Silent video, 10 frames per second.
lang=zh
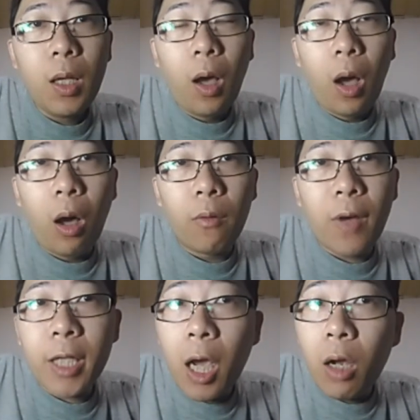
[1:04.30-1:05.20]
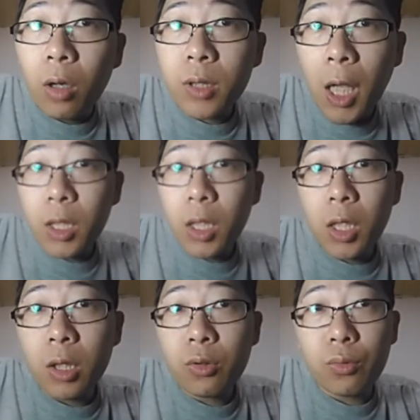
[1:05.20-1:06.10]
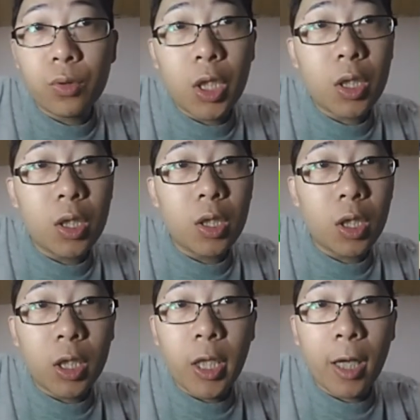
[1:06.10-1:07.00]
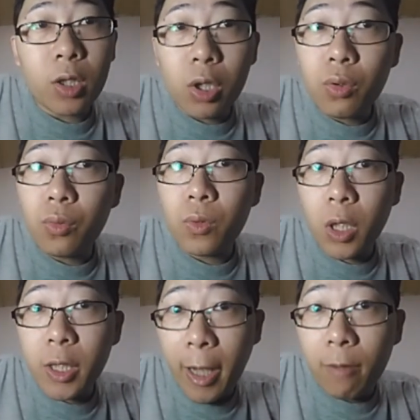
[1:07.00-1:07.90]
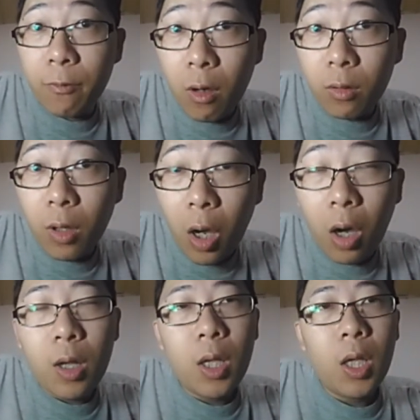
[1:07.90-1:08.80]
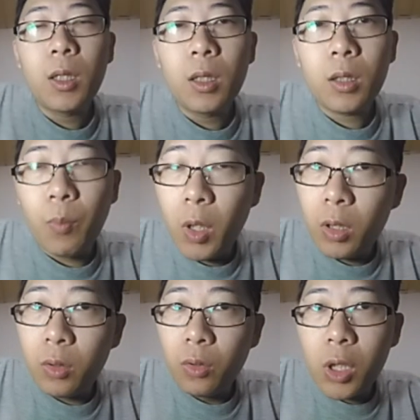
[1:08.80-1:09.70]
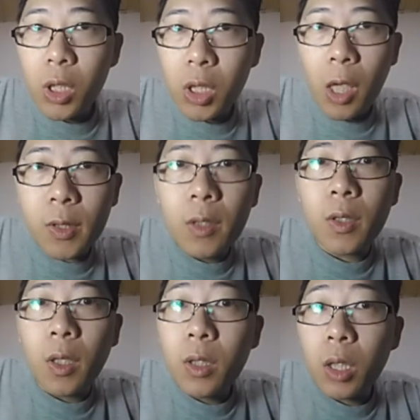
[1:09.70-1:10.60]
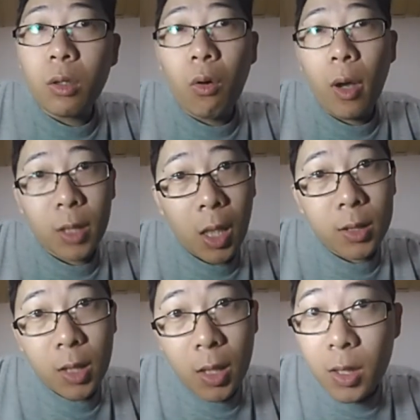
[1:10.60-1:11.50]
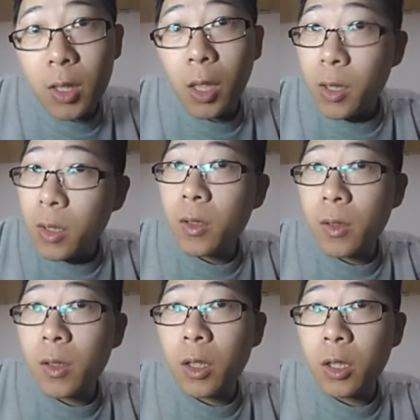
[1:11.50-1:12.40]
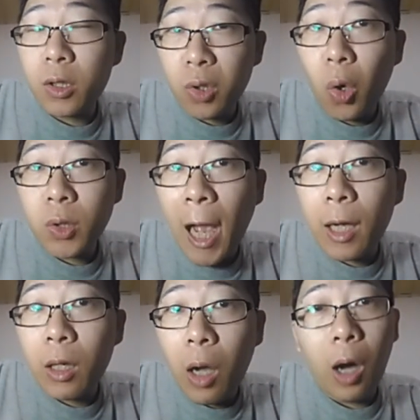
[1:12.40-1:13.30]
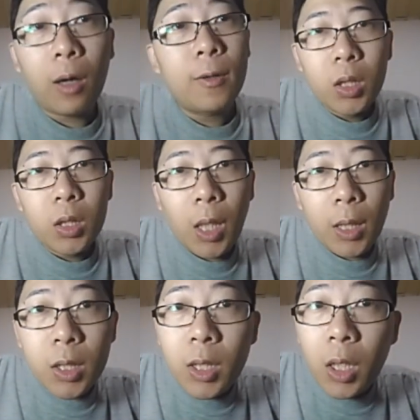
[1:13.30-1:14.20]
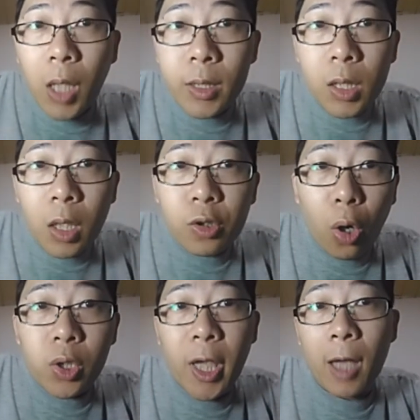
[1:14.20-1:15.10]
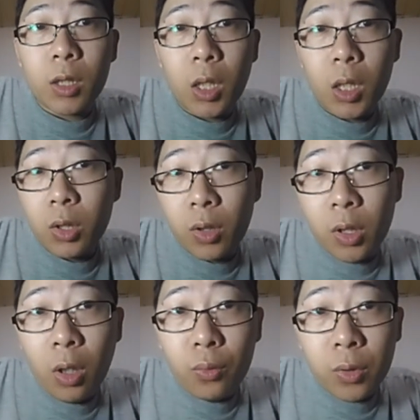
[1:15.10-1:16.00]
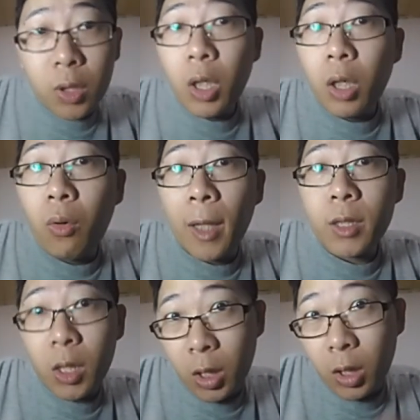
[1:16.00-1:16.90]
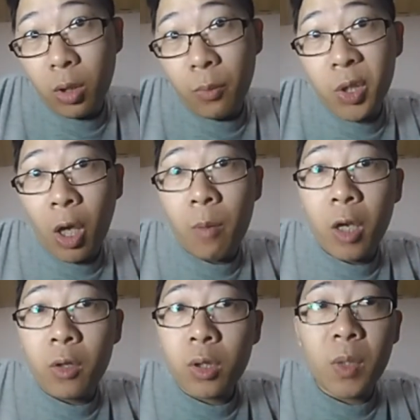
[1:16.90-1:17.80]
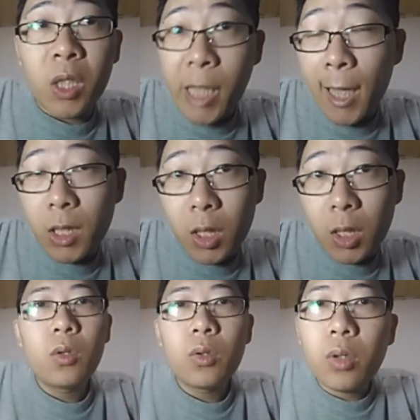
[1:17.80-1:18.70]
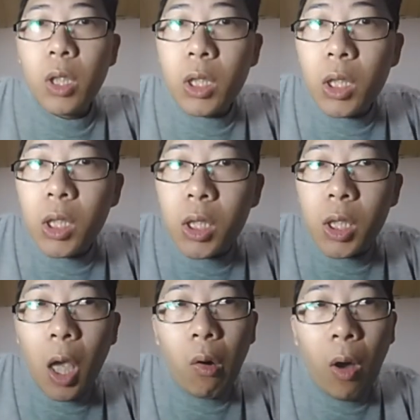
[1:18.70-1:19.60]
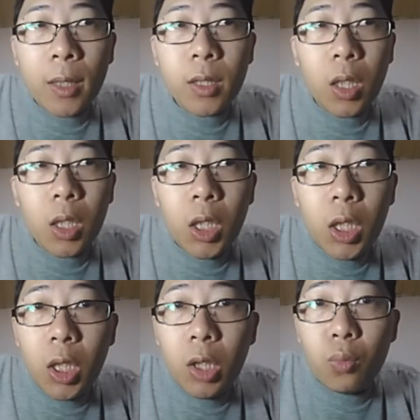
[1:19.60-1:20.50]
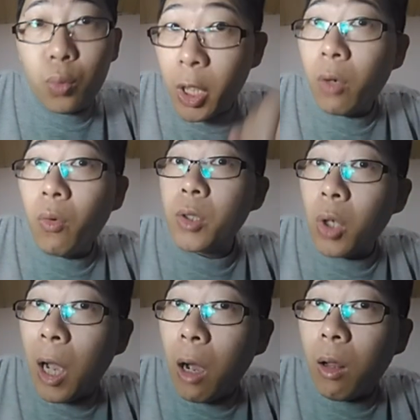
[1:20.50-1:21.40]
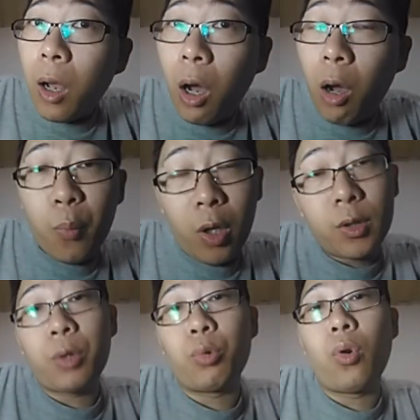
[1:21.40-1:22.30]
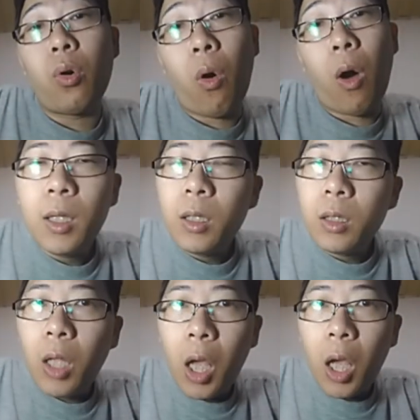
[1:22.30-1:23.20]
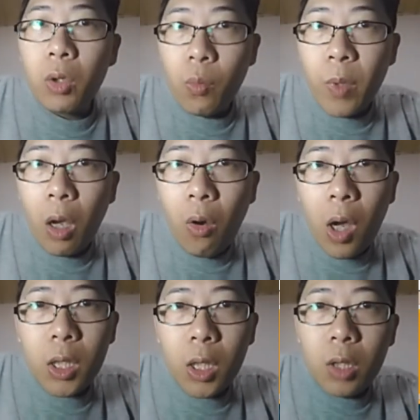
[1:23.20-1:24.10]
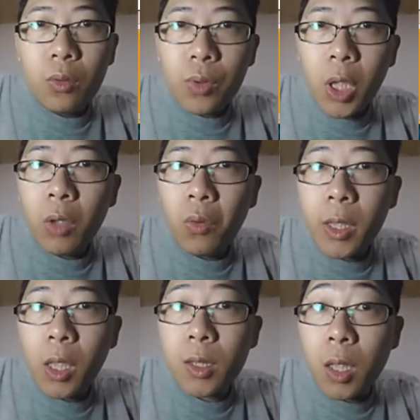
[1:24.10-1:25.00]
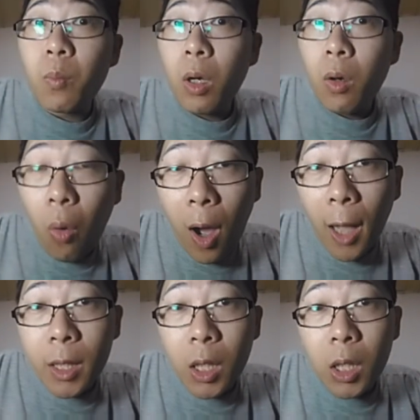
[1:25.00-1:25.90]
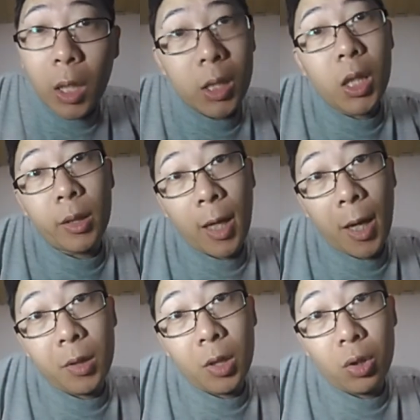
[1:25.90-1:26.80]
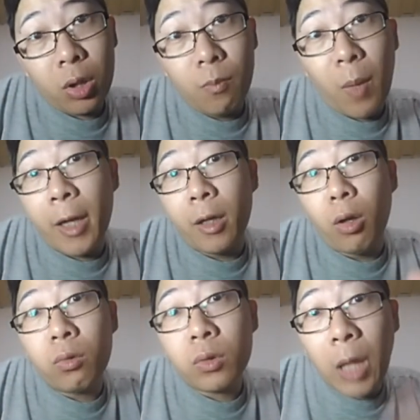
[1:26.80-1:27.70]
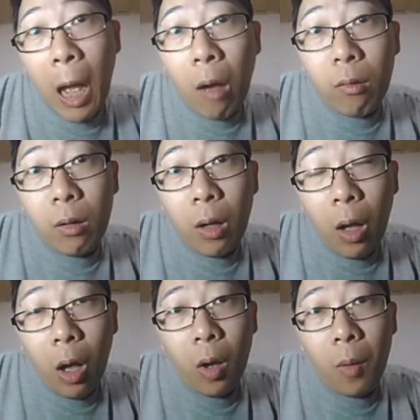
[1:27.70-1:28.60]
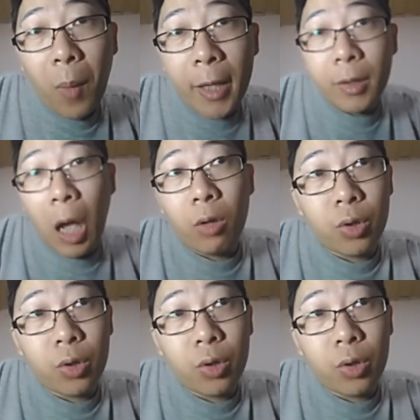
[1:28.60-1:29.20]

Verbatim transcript: 哦，发条龙它的属性是能量、金属跟强风哈。那么如果你是要升神殿的话，那这一只也是值得你收藏哈。但是呢，它这个首奖呢就只有五十二万，那这个就比较没有什么价值了。所以呢，你只要花这个一亿五千万就好了哈，不用再多花。那我们要花一亿五千万，要怎么花呢？很简单，你就是买龙岛哦，买岛就